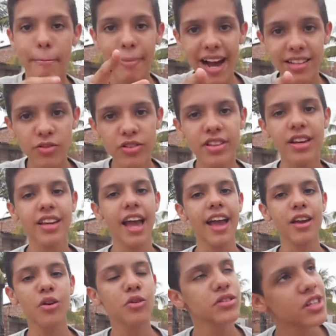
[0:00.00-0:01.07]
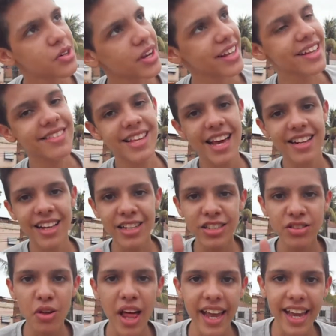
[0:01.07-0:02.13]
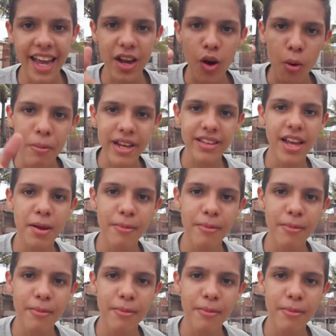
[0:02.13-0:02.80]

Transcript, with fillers: Mas se você quer que eu continue com essa série, deixa o seu like aí, comenta aí